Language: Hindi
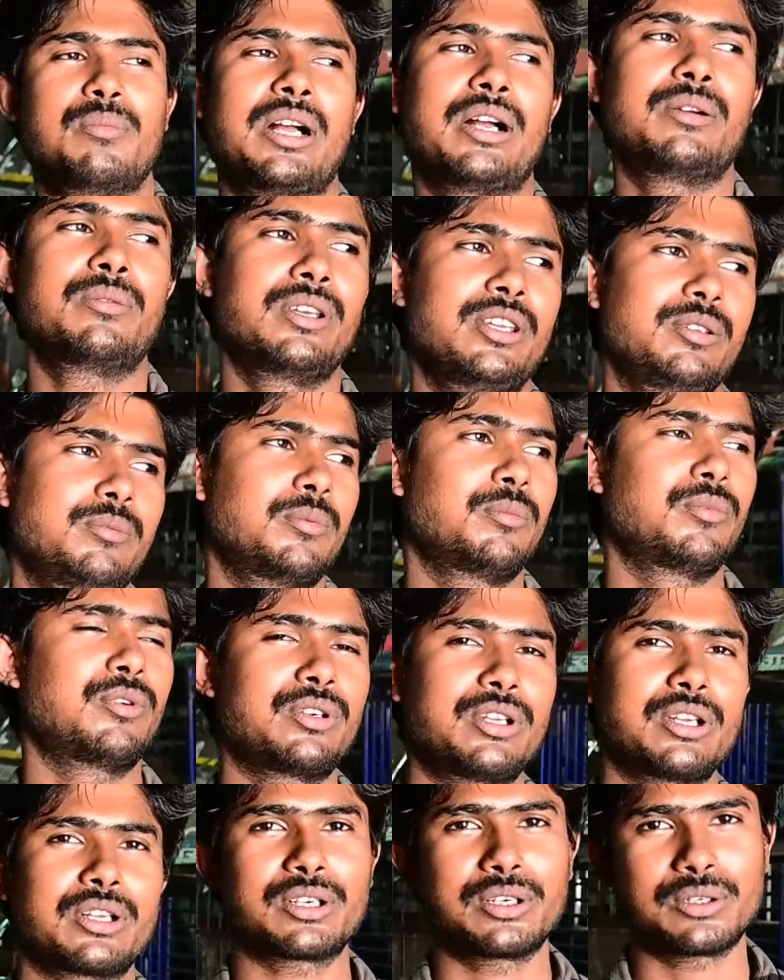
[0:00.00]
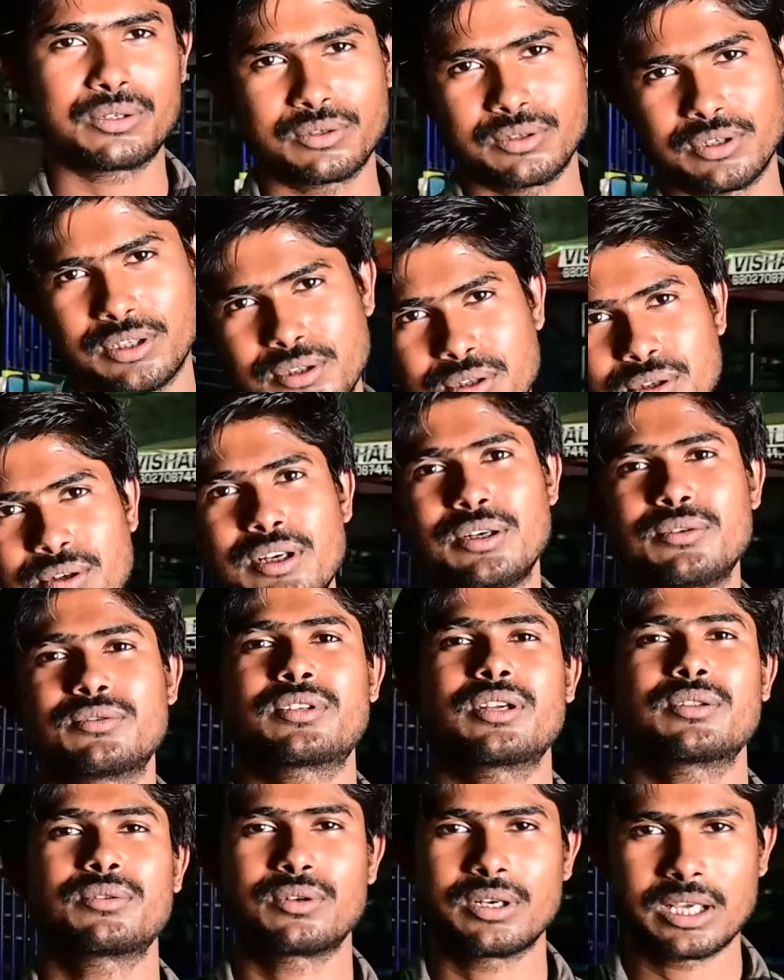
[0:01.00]
बाहुबली में मोटर कंट्रोलर जो है
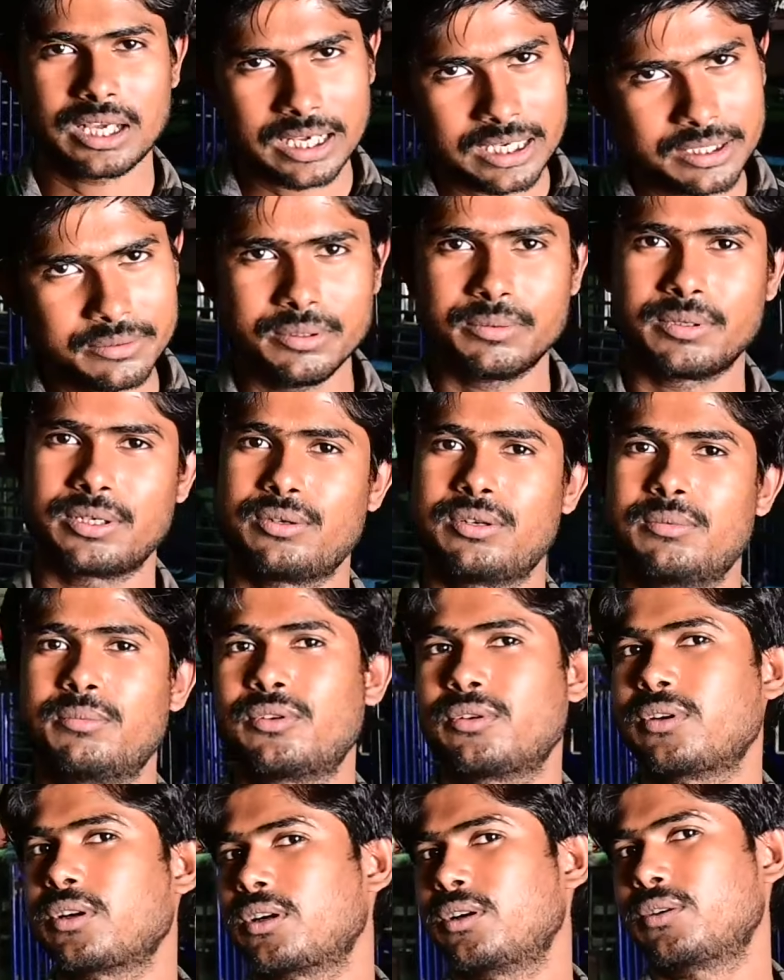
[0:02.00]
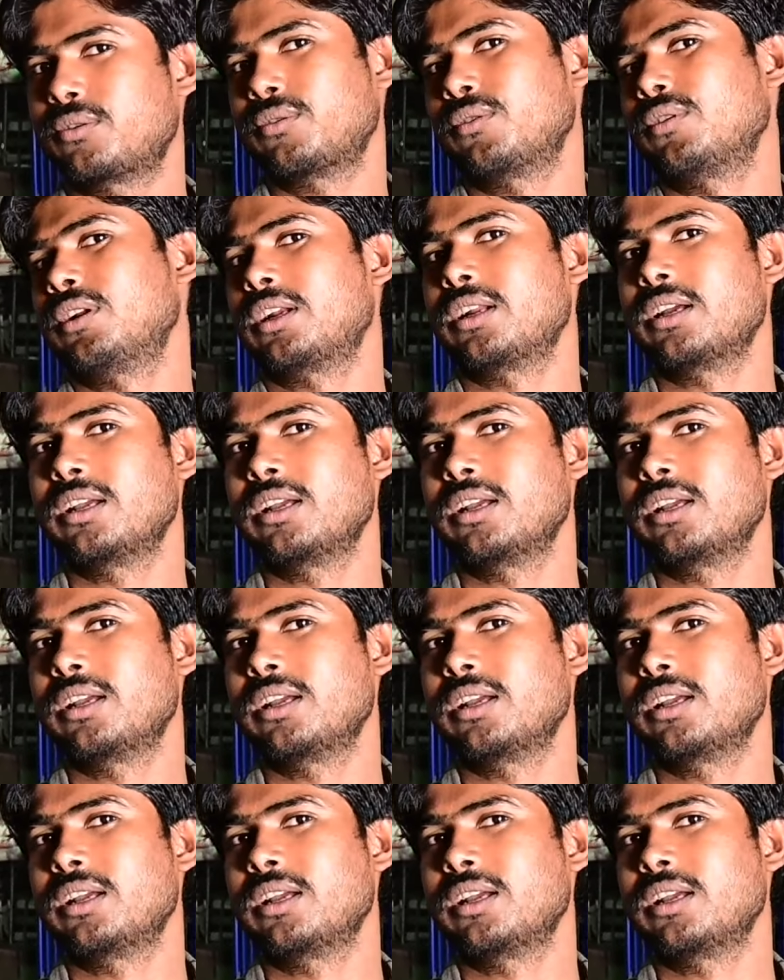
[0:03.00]
उसका थोड़ा हैवी मोटर कंट्रोलर